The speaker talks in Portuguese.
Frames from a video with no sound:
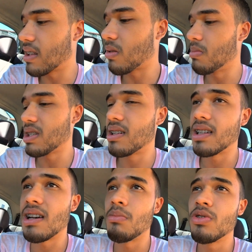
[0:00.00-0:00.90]
Tá
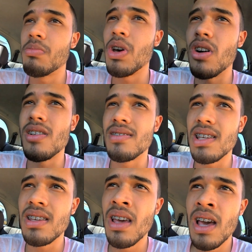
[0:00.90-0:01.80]
começando a dar muito
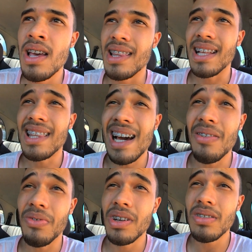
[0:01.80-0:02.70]
BOzinho, tá
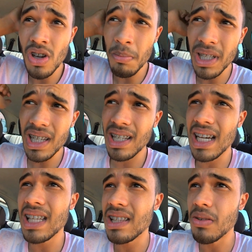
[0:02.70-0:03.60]
travando só pra
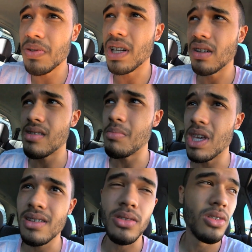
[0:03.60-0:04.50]
danar. Então, final desse
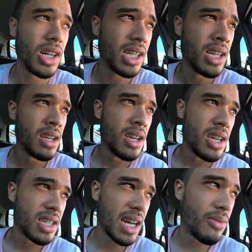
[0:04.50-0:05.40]
mês agora,
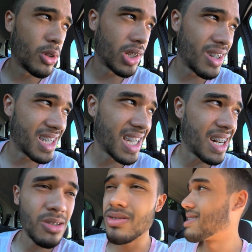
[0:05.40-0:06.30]
já vou dar uma
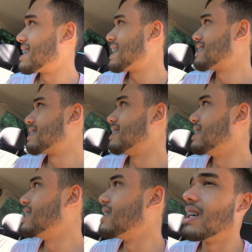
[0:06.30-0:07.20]
geralzaça
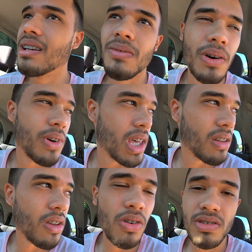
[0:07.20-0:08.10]
nele, né? Vamos ver o que,
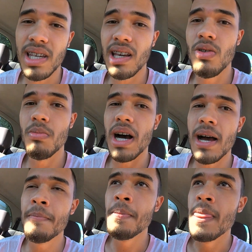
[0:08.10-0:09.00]
que nós consegue
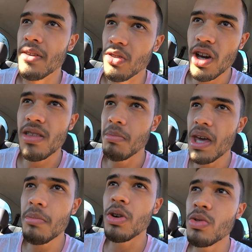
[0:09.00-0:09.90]
arrumar. Nós
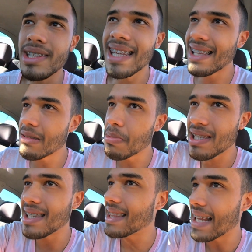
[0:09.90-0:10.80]
mesmo, eu não entendo de
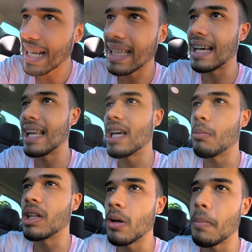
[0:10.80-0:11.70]
PC nada,
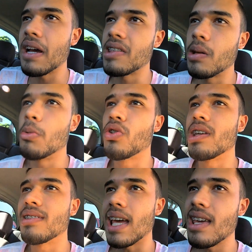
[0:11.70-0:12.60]
galera, mas tem um parceiro meu
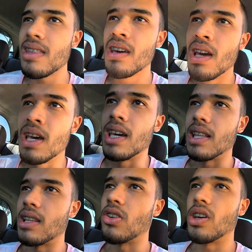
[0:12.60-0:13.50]
que entende.
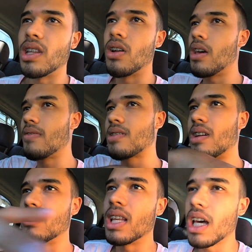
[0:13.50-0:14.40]
Então, nós dando uma
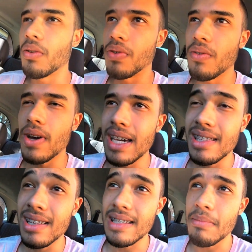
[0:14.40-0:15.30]
revisão nele, filho, vai
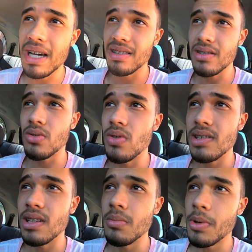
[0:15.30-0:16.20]
agilizar bastante
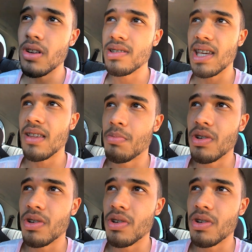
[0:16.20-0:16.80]
coisa aí no processo.